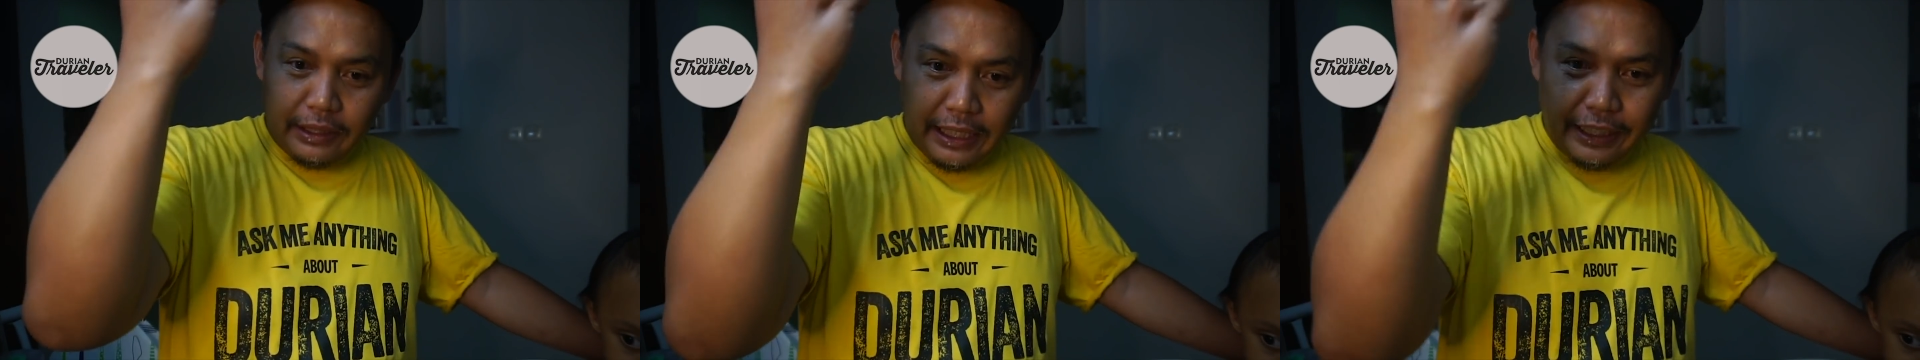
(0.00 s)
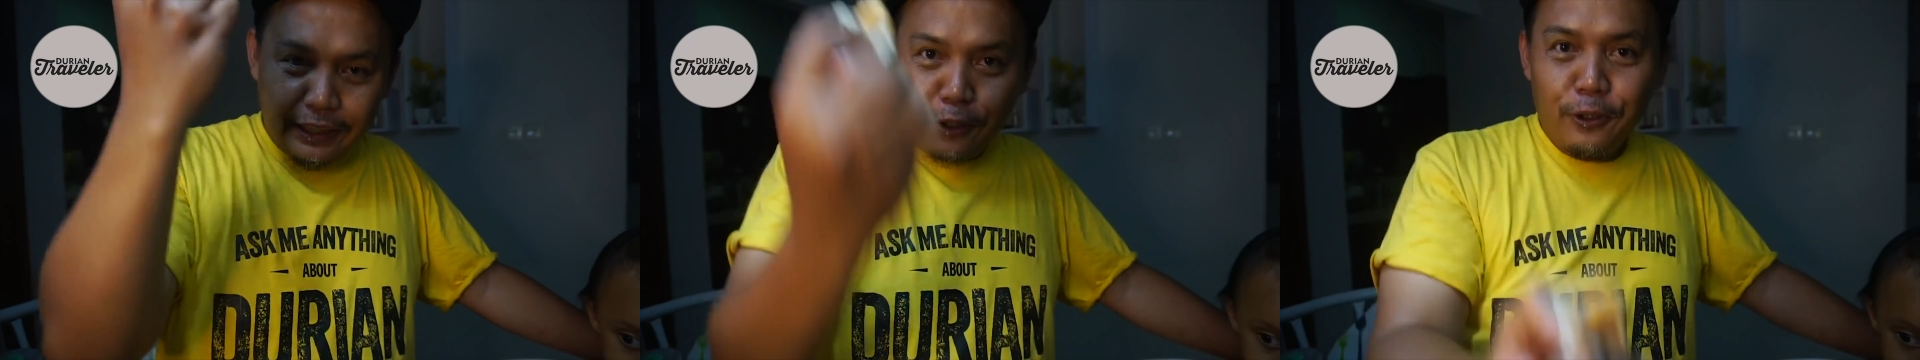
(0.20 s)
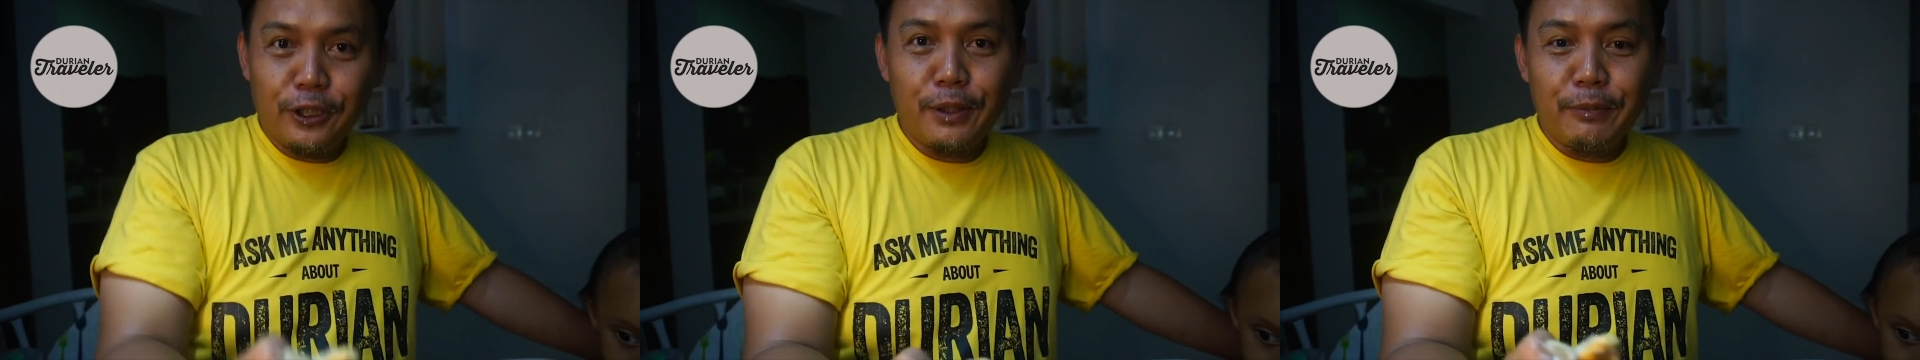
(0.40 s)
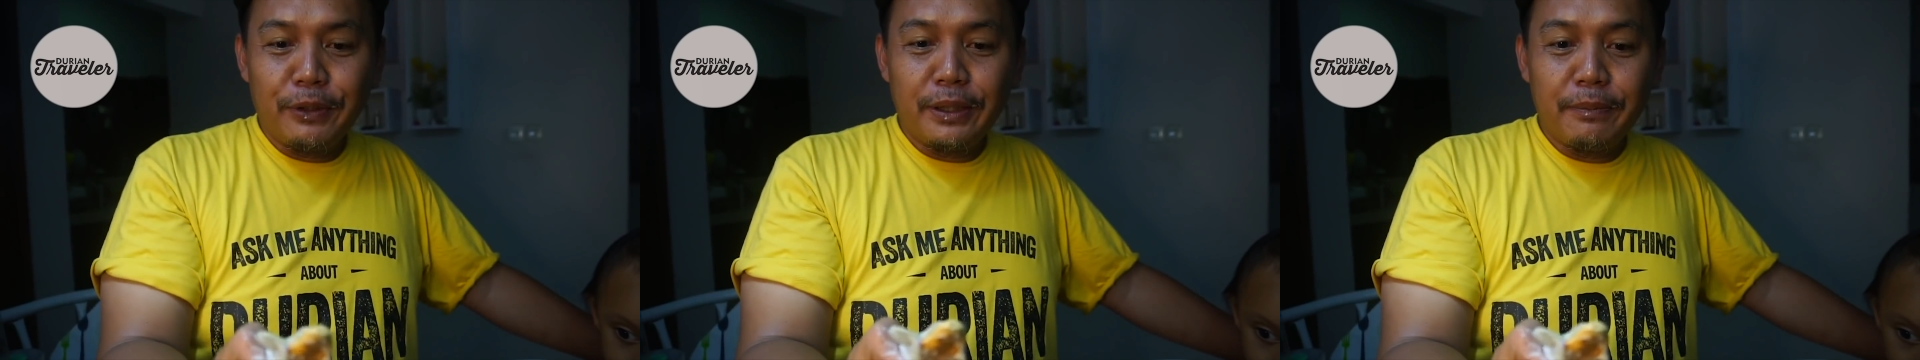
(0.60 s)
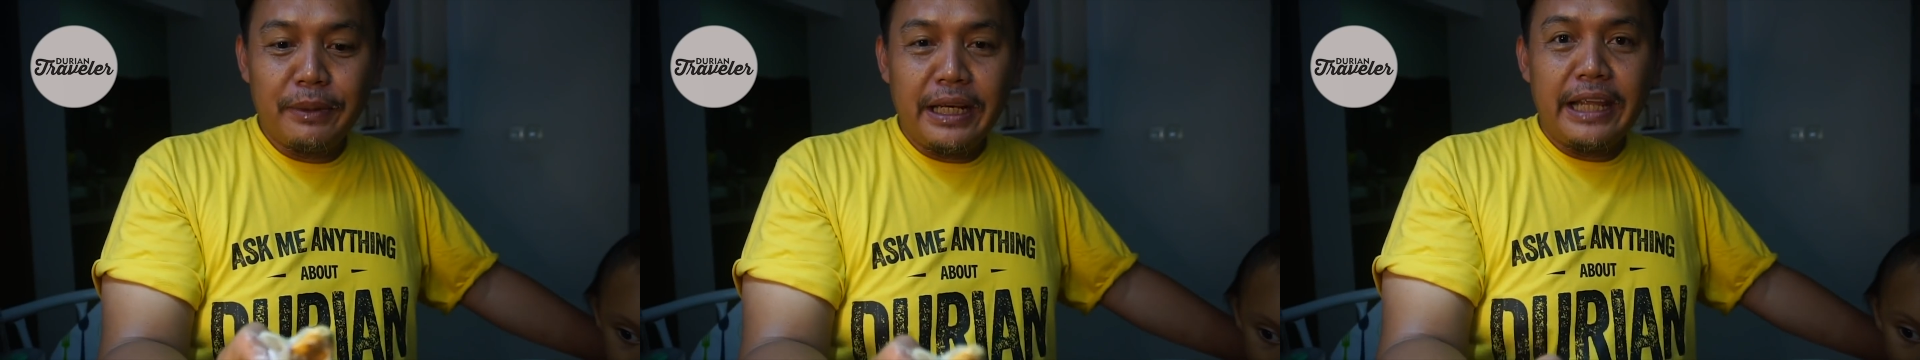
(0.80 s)
Jadi kalau
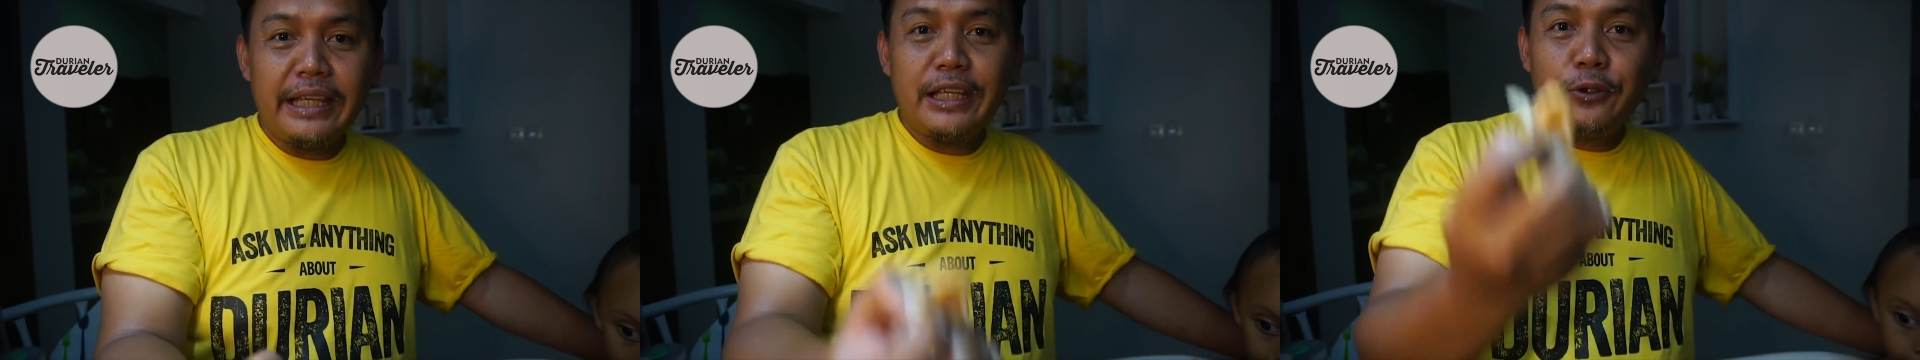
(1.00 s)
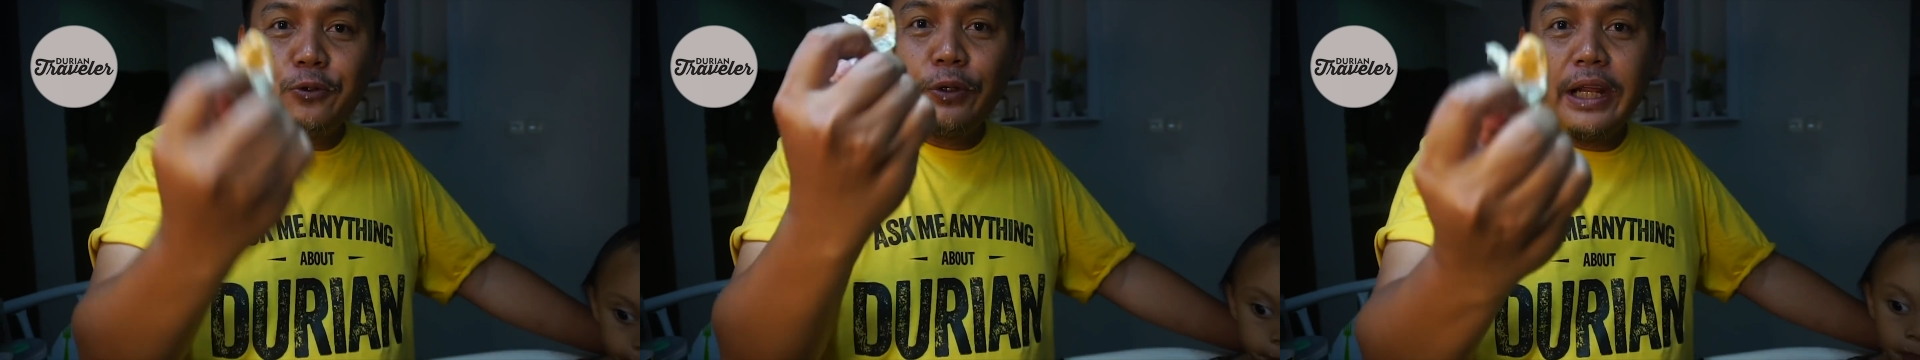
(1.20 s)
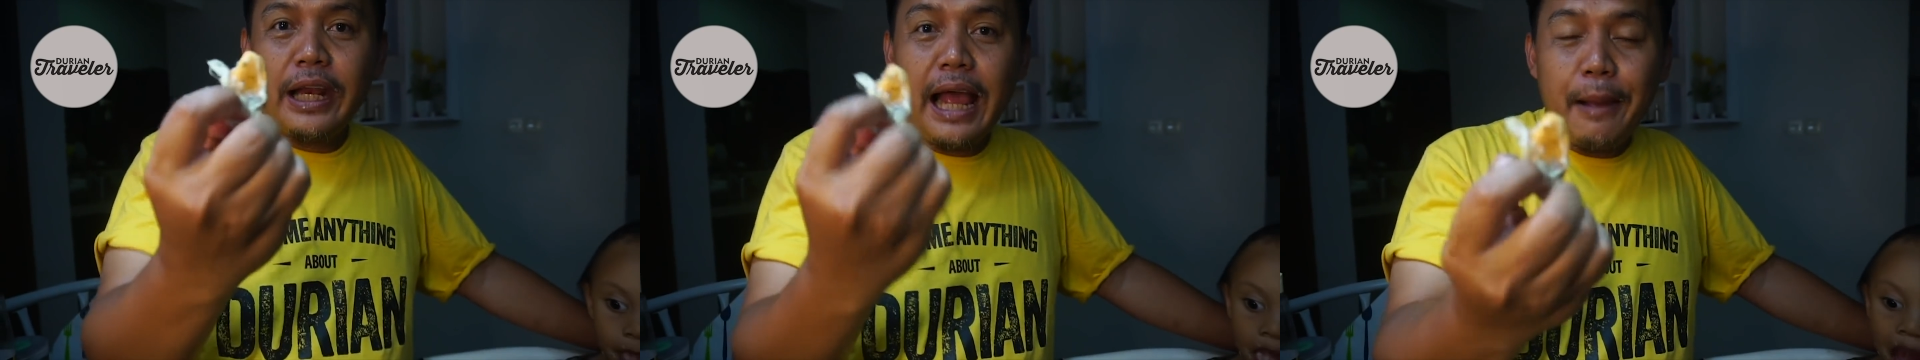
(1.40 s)
teman-teman nanya durian